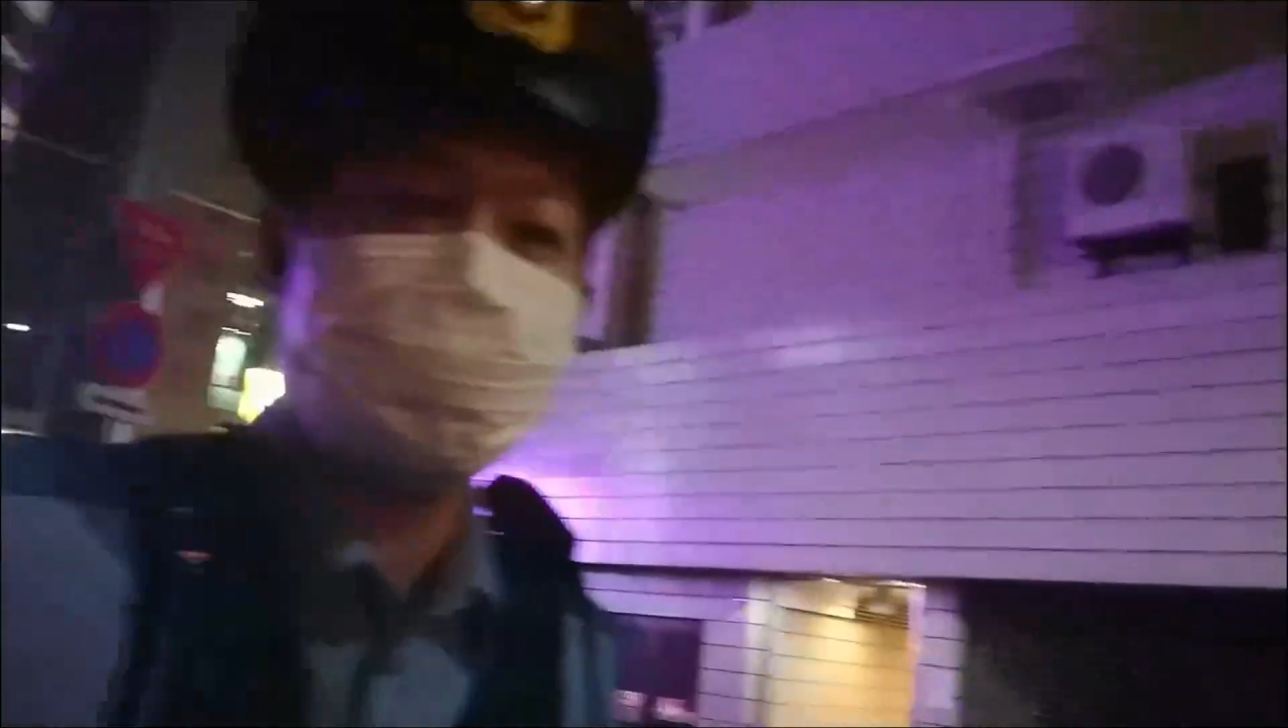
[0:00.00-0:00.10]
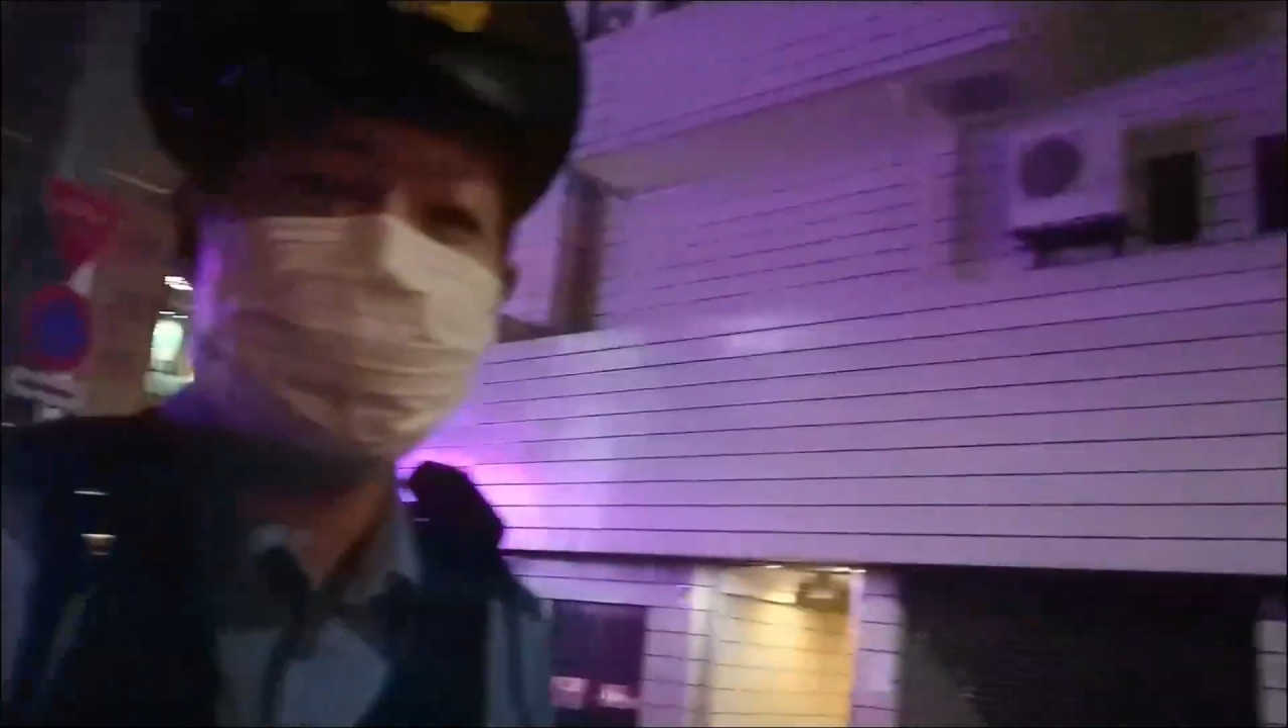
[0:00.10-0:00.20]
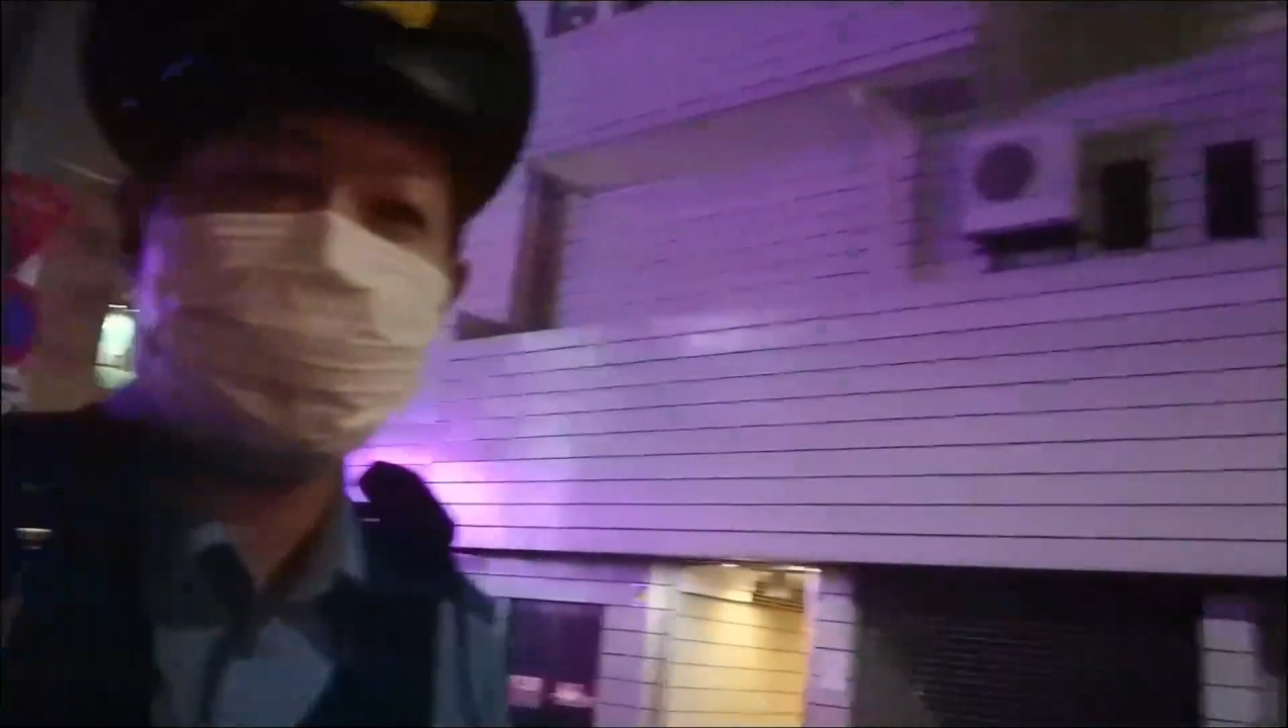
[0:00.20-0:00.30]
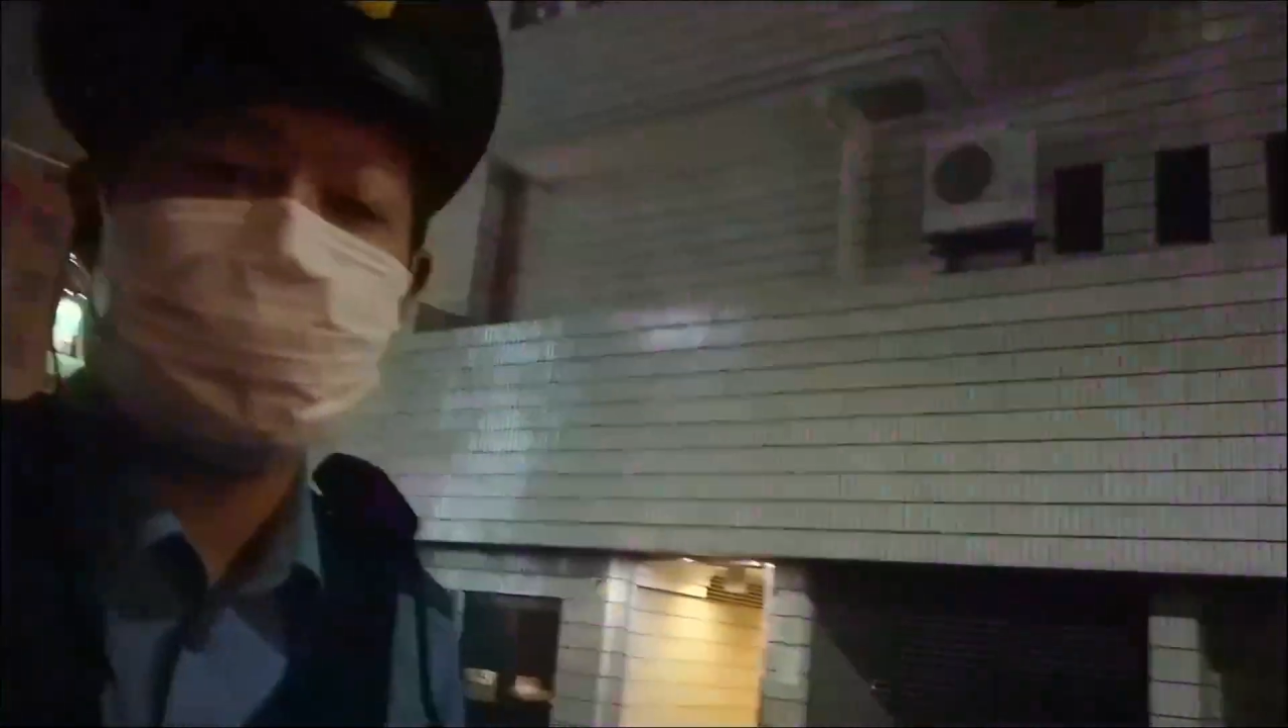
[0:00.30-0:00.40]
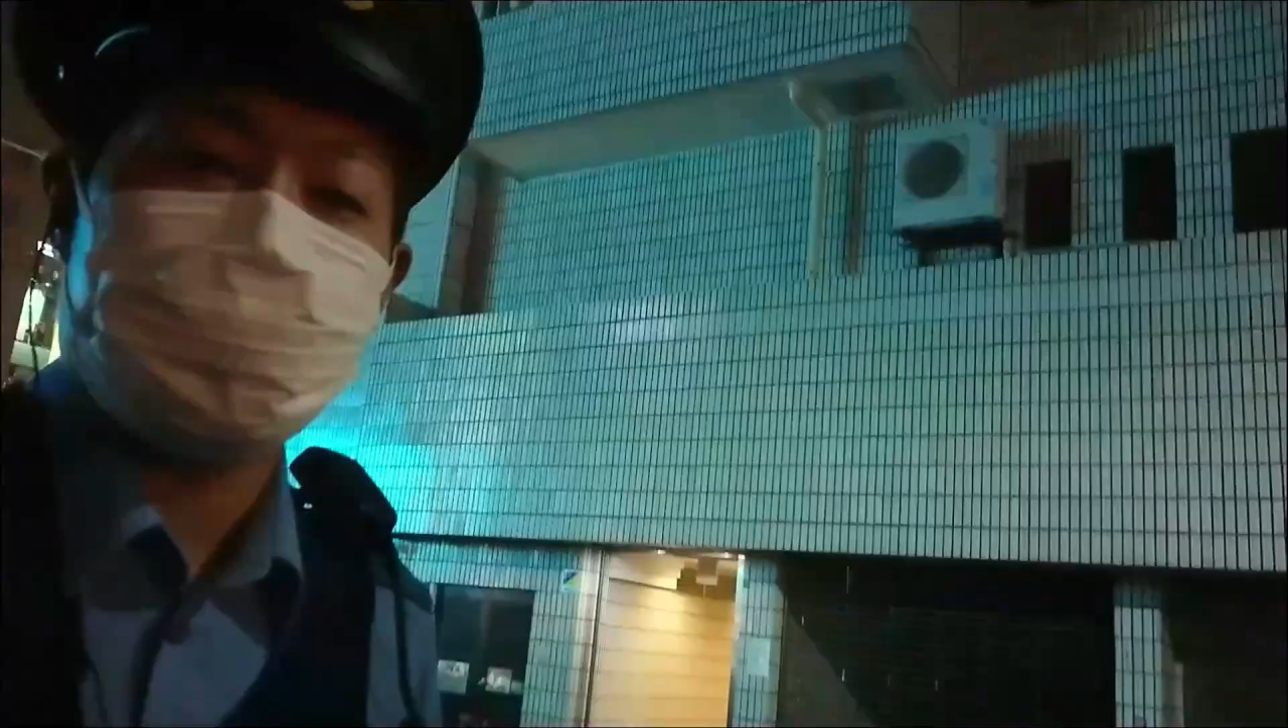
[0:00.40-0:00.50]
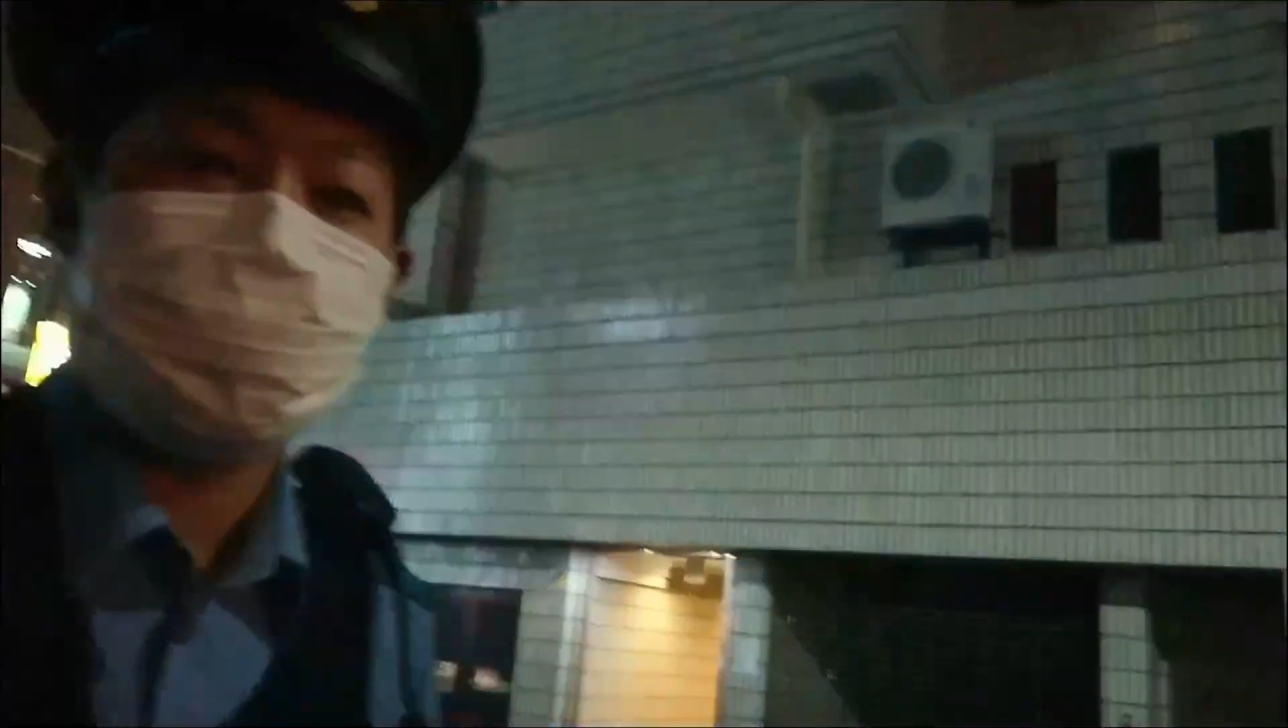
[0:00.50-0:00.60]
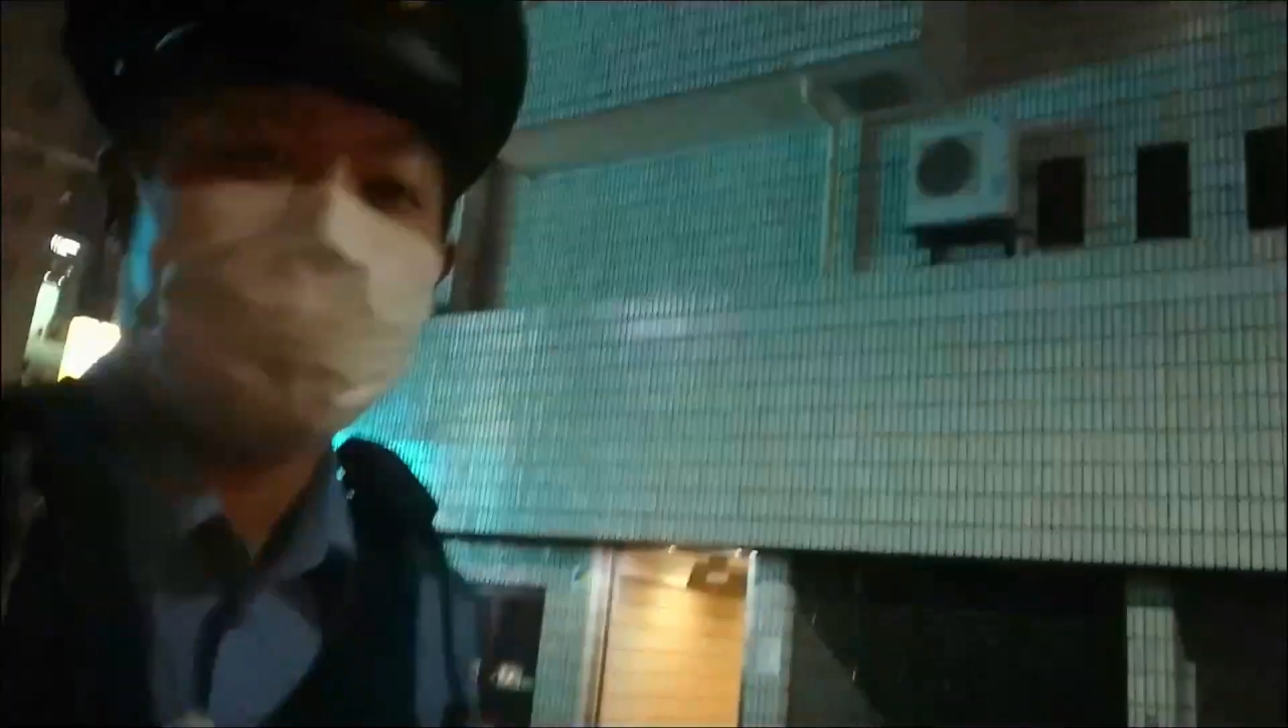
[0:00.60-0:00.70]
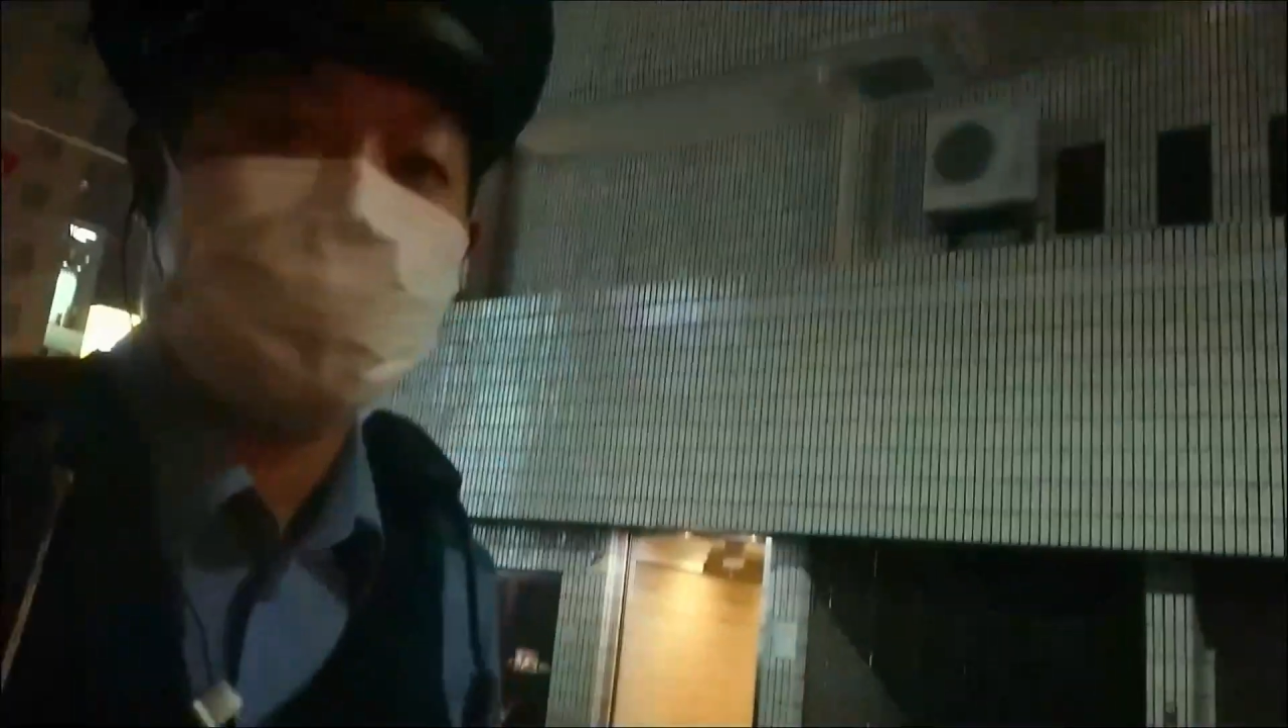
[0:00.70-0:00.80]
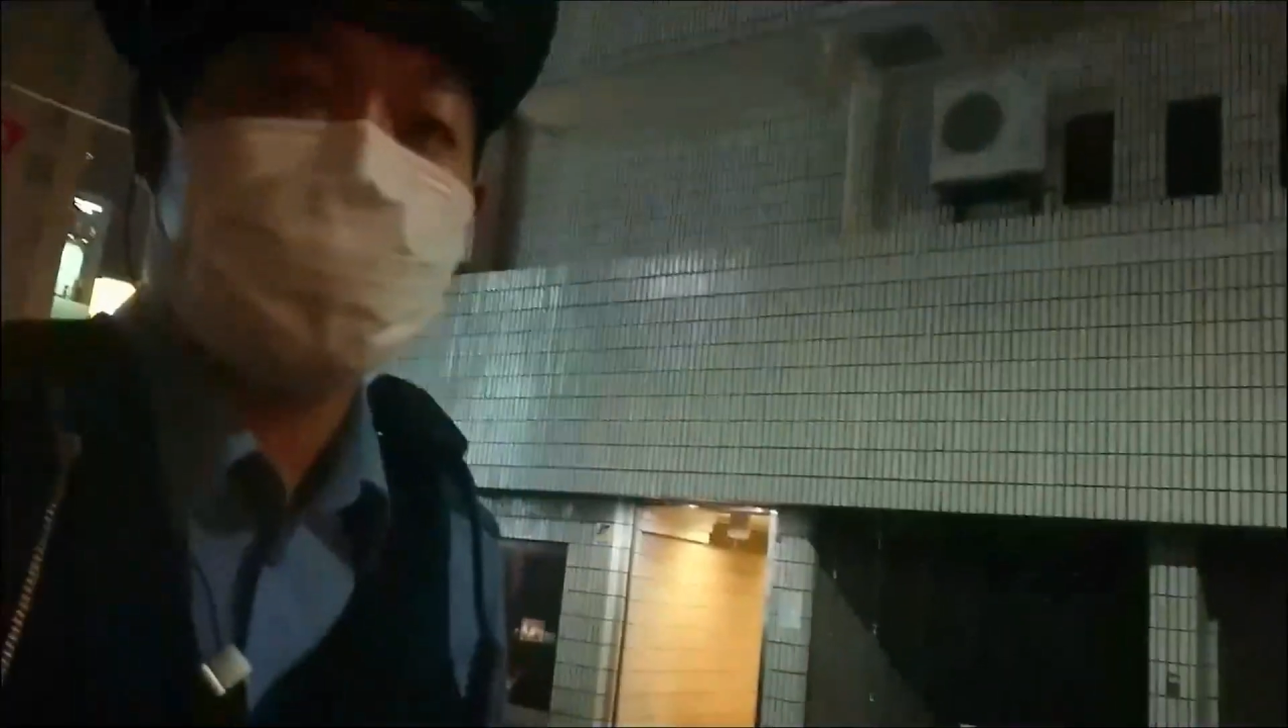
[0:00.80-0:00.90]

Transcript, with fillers: 今ここに呼